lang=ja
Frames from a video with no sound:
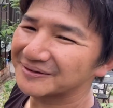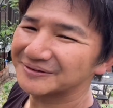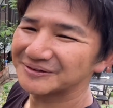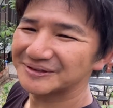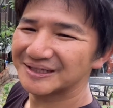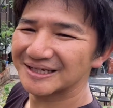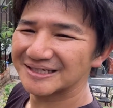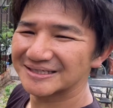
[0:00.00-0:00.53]
く
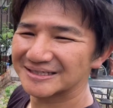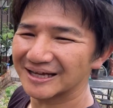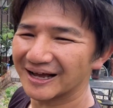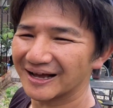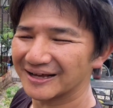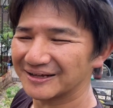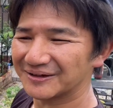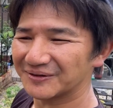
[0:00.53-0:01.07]
て
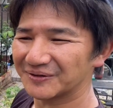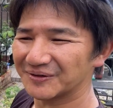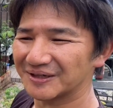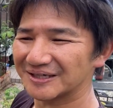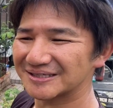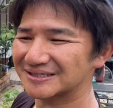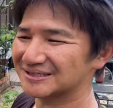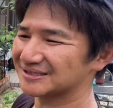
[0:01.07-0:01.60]
最高
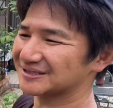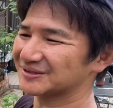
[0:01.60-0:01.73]
です。